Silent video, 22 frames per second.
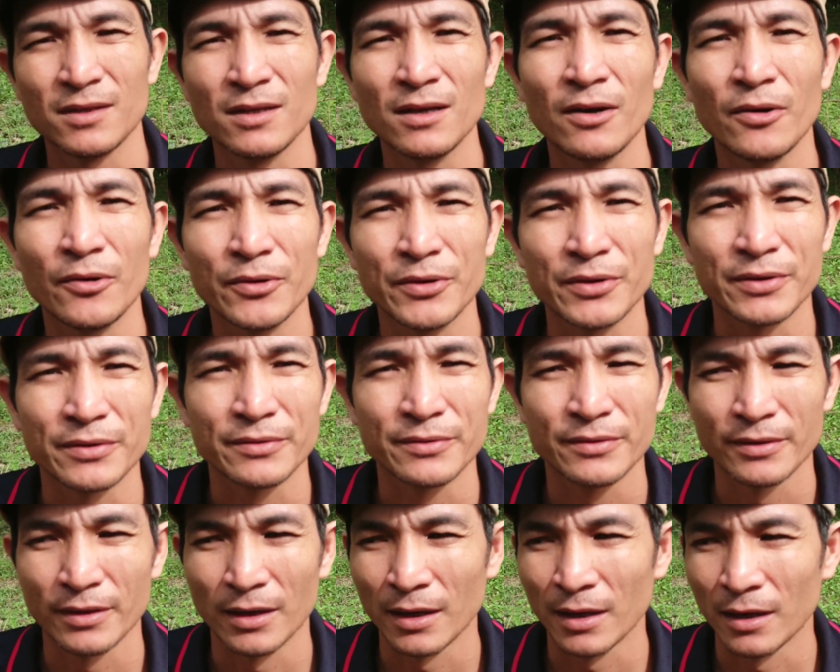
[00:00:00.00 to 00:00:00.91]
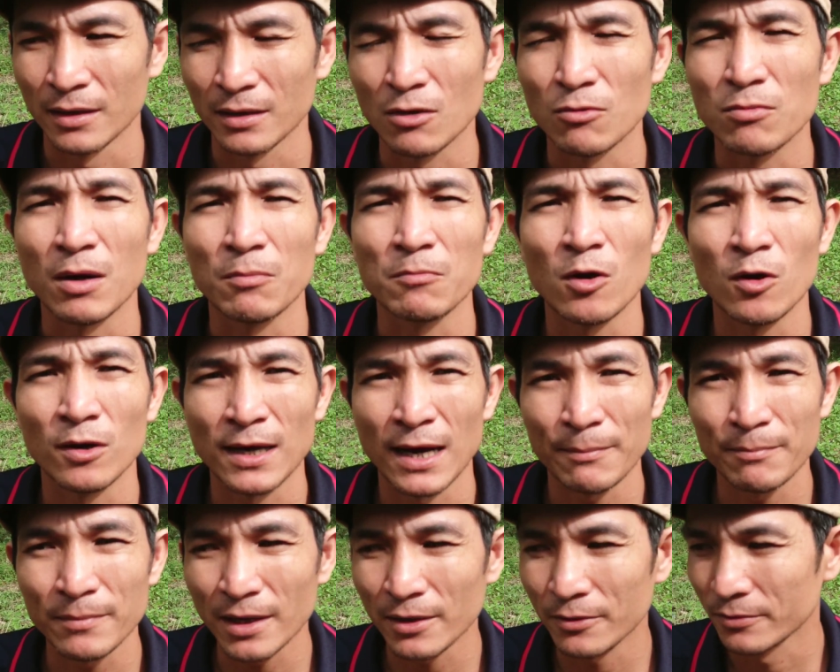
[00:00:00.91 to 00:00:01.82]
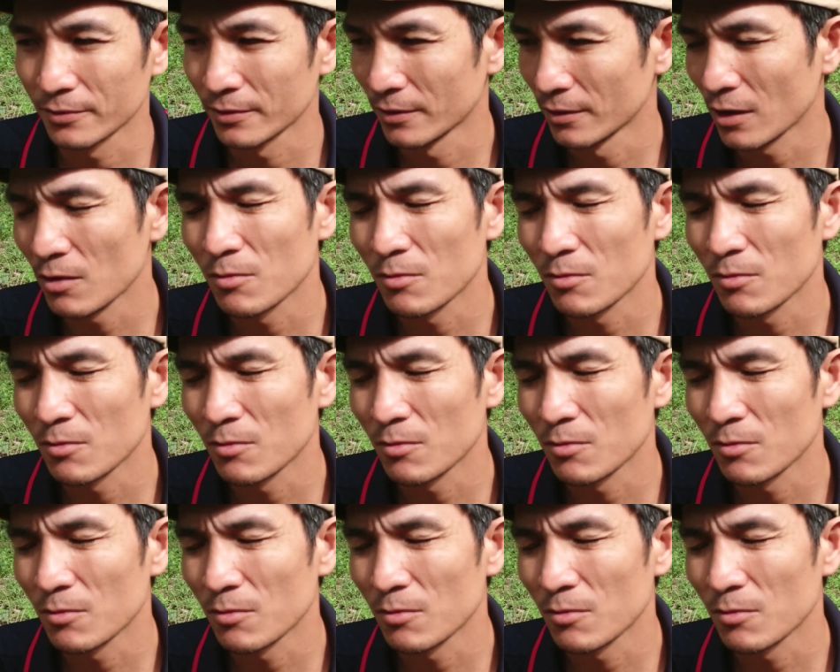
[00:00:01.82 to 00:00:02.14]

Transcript: nó hôi à, nó cũng không hôi lắm đâu